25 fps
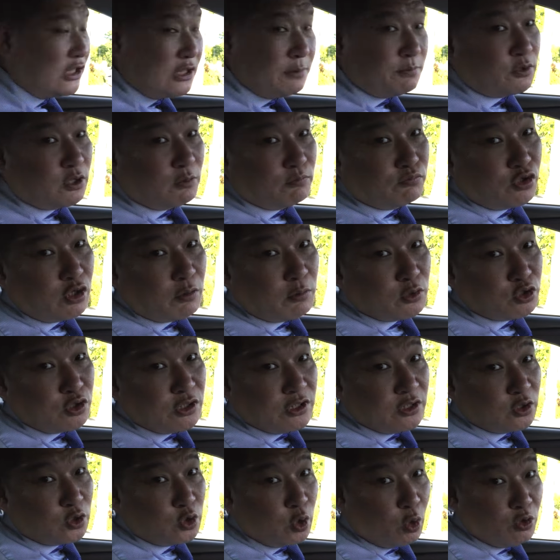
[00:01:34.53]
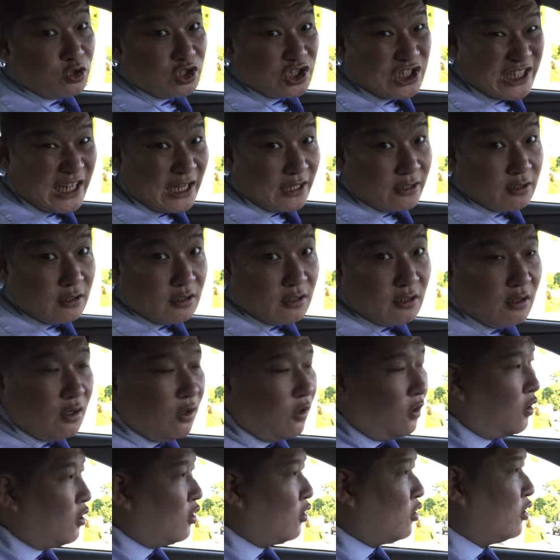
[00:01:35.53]
직접 물어볼 수 있는 좋은 시간
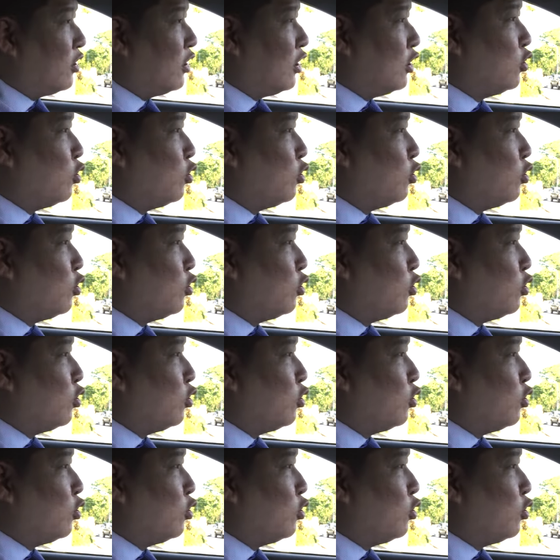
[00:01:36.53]
어,